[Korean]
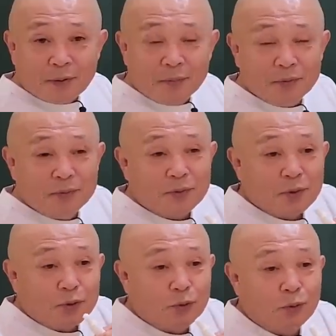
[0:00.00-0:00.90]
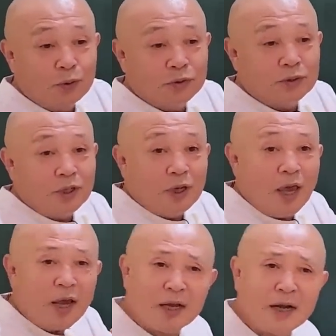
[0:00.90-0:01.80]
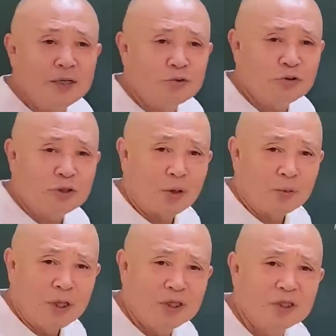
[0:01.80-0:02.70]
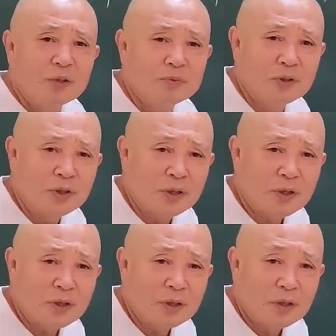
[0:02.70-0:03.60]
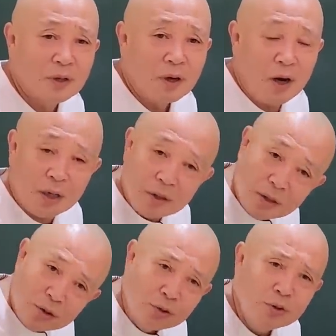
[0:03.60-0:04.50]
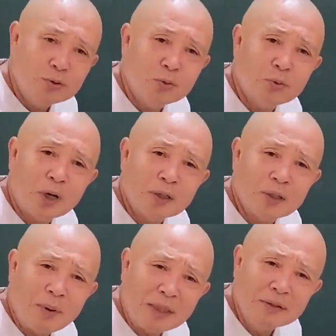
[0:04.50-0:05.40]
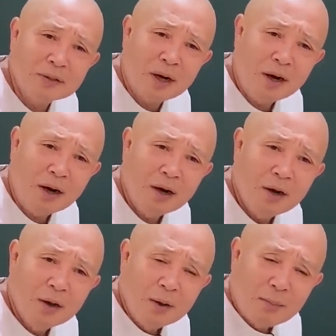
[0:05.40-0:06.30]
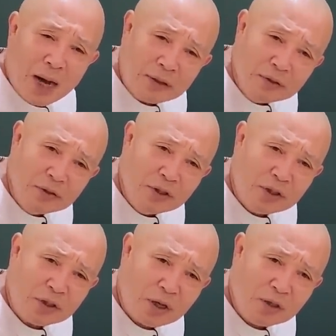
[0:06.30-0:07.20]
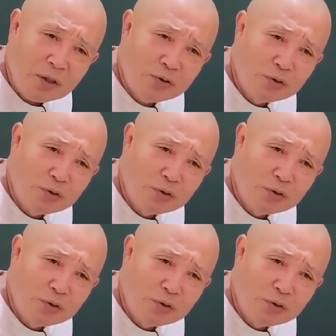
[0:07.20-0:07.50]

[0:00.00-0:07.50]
그러면 이런 것들이 헷갈릴 수 있다고, 내 직업성이. 아, 내가 정신적으로 가는 게 맞는가? 맞는데 희한하게